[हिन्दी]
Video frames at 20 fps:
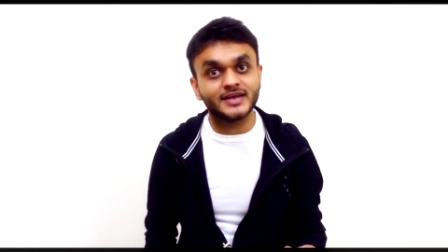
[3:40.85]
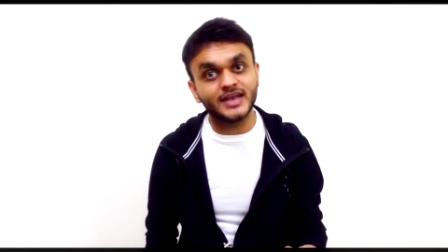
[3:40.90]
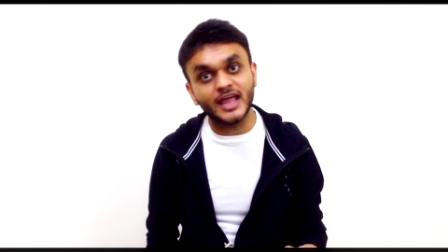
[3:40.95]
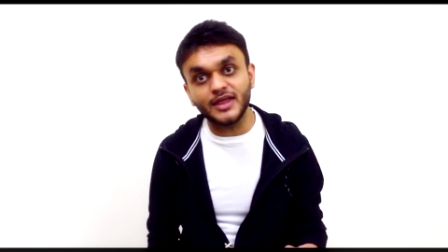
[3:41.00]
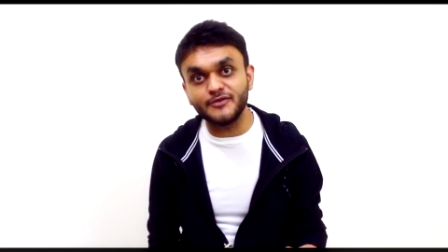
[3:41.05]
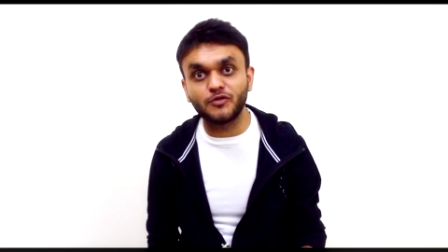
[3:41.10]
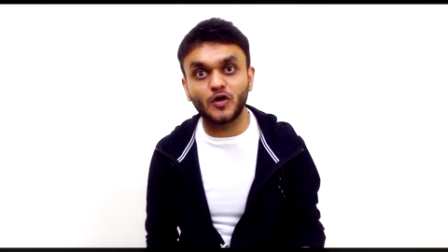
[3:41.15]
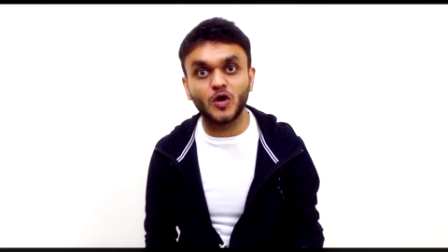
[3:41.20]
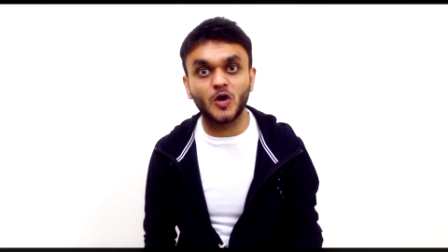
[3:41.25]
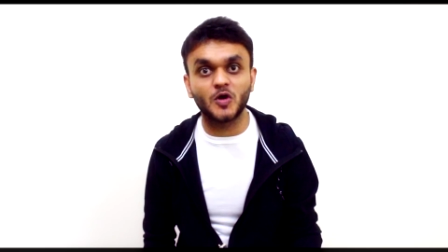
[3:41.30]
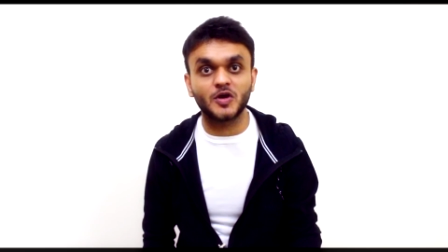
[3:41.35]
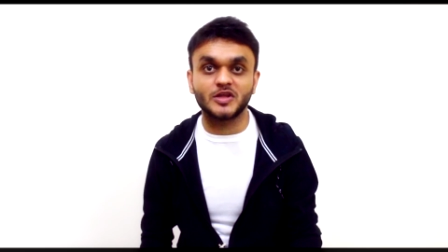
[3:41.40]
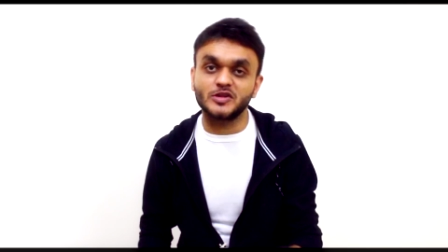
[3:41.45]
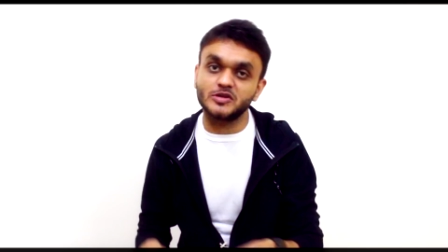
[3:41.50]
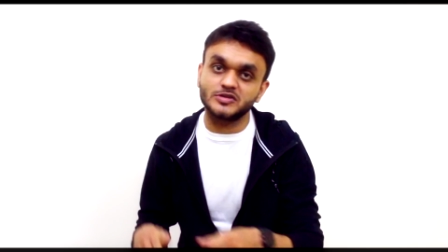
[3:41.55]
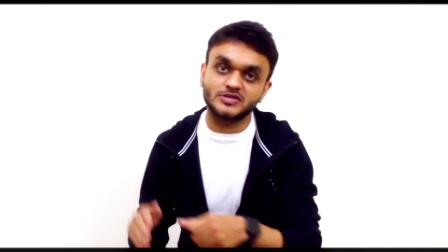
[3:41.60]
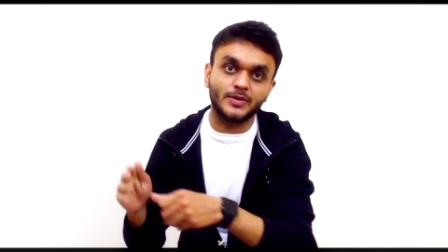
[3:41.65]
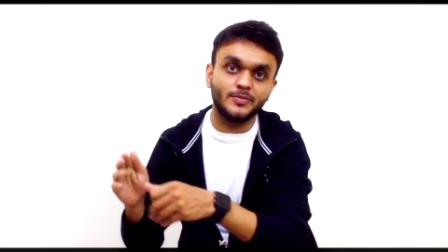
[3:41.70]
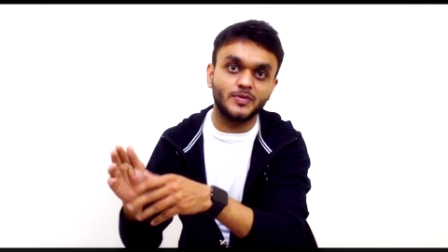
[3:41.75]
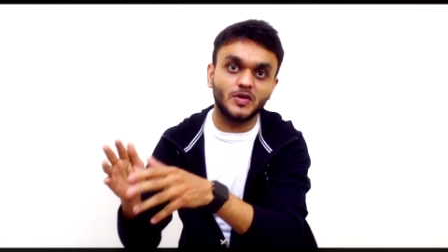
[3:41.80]
नहीं फॉलो के
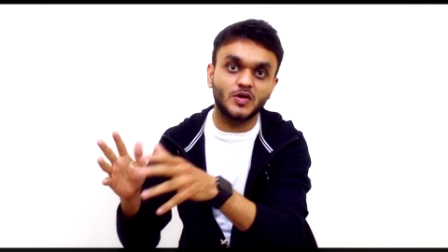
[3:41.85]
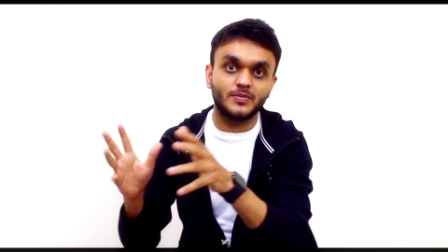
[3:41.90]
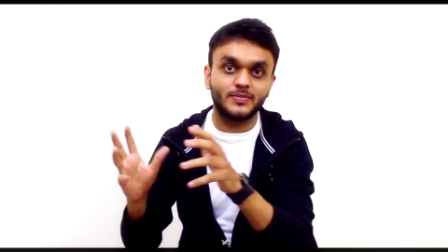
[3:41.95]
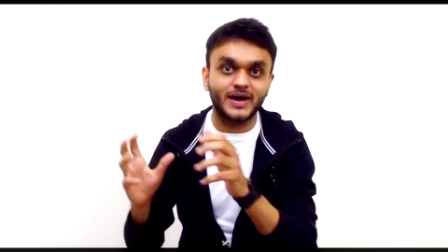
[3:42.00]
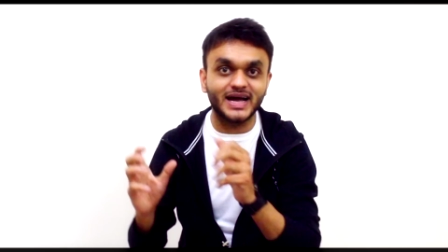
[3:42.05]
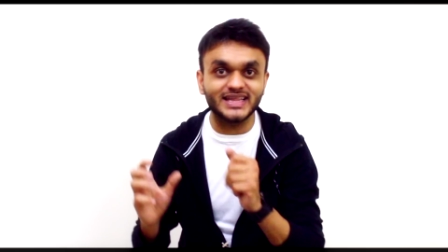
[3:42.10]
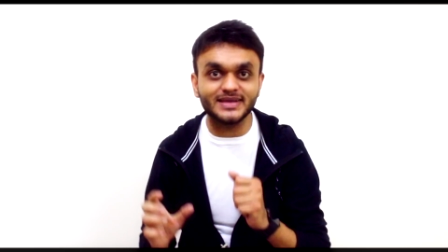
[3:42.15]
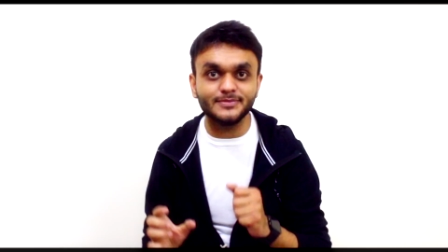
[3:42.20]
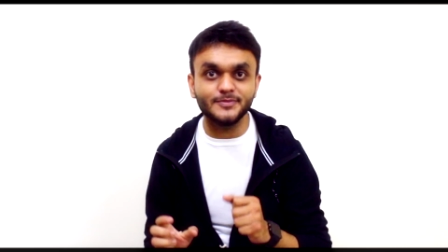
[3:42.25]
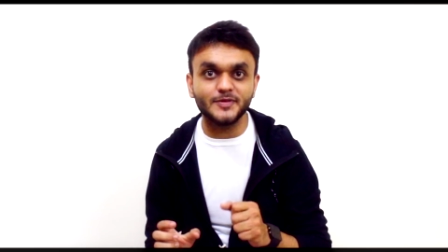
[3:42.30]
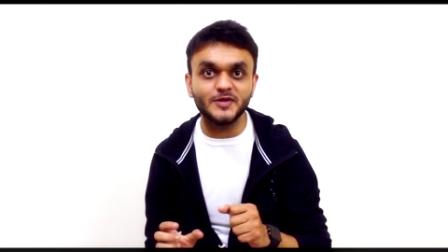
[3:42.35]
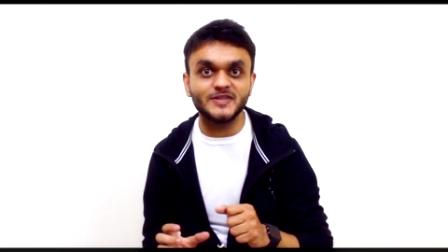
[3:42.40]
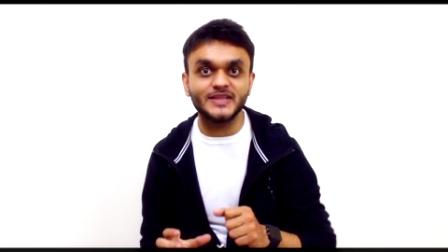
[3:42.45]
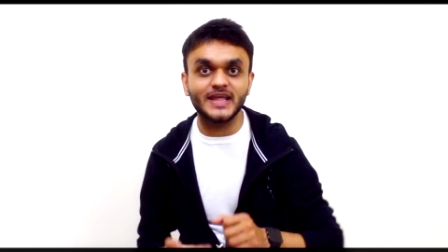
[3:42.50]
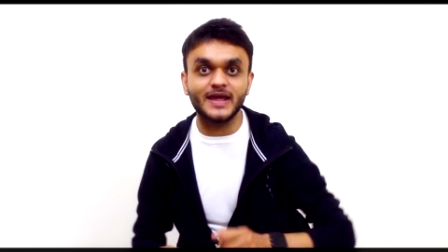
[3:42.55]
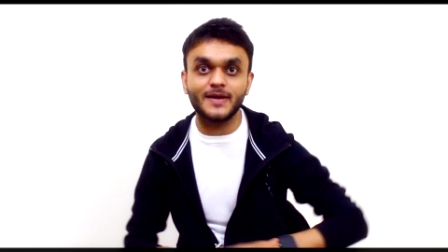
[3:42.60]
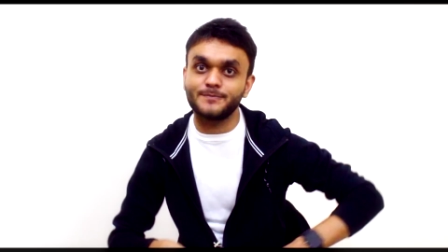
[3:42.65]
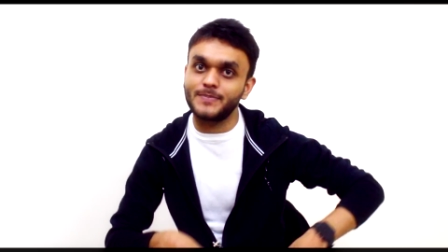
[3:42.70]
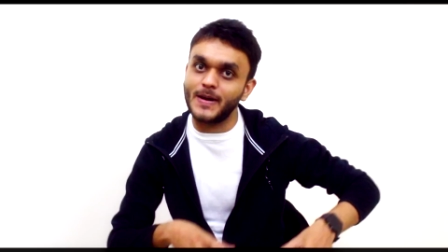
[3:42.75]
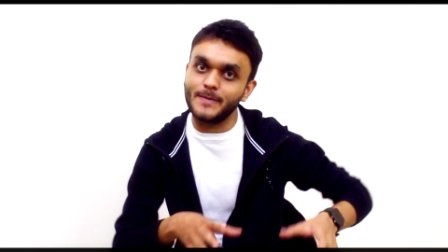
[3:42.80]
तो सब लोग बातें
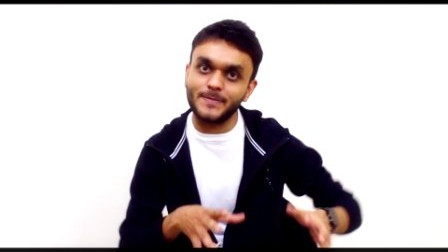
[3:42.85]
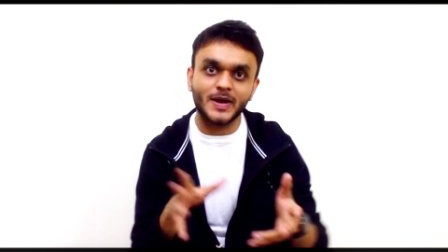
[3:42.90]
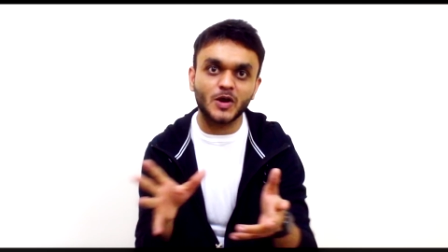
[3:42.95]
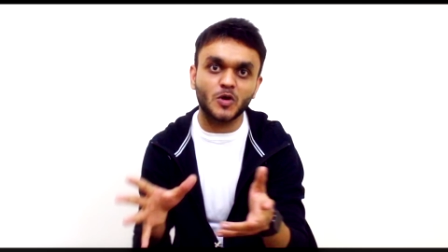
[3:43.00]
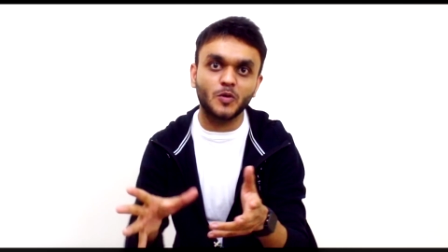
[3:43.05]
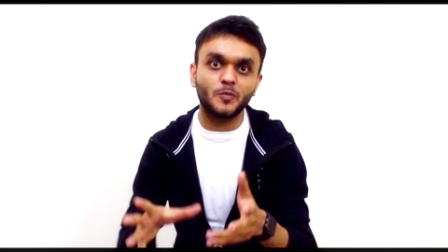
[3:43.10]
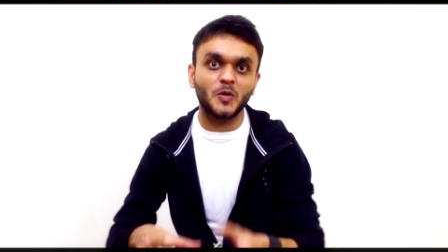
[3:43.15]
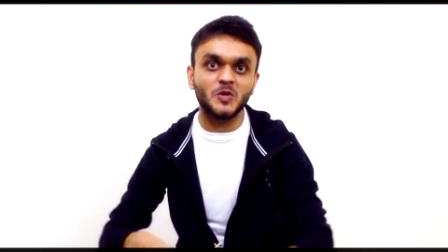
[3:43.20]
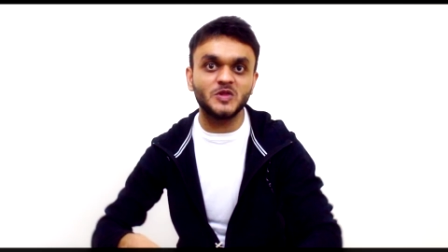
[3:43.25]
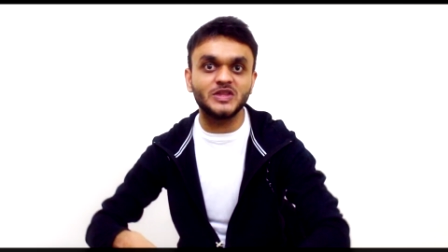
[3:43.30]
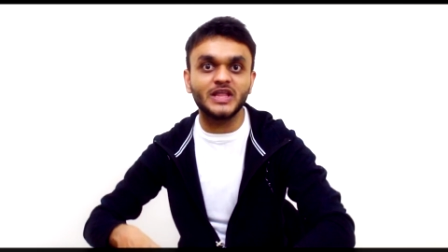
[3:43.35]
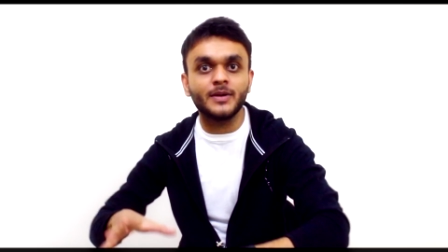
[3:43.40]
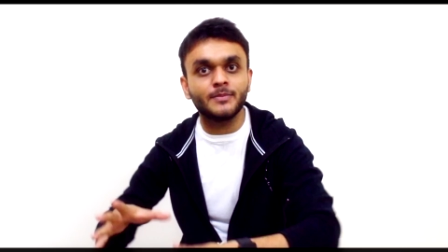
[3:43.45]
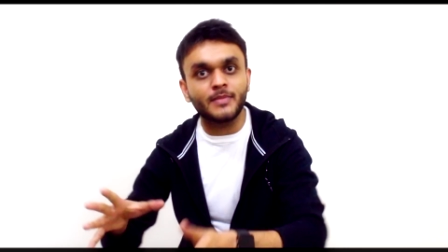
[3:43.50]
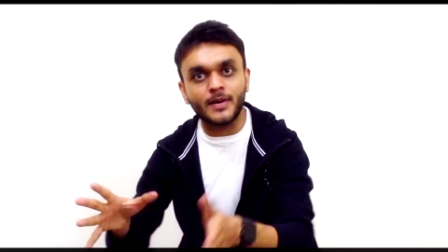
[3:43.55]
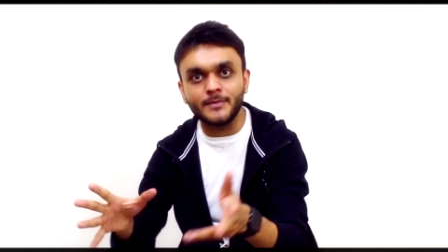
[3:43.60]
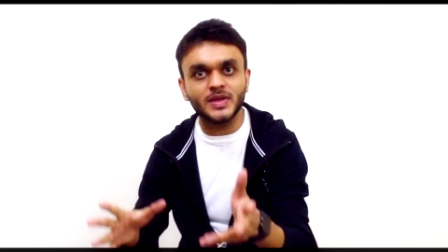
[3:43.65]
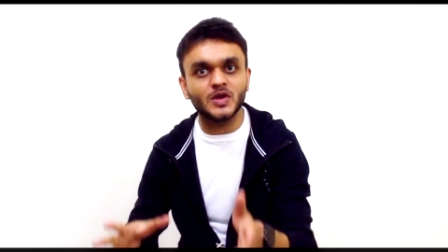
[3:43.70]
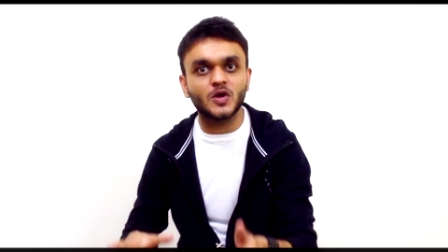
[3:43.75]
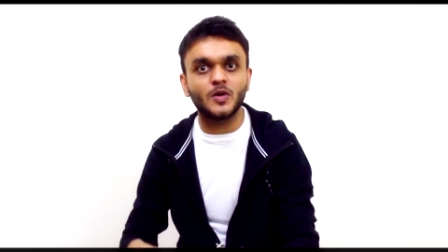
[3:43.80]
बोलते हैं पापा को बोलते हैं
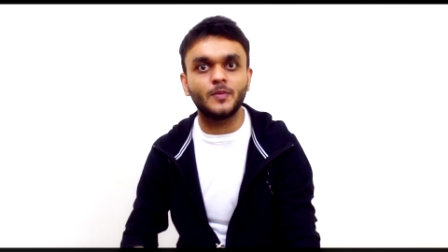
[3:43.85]
मम्मी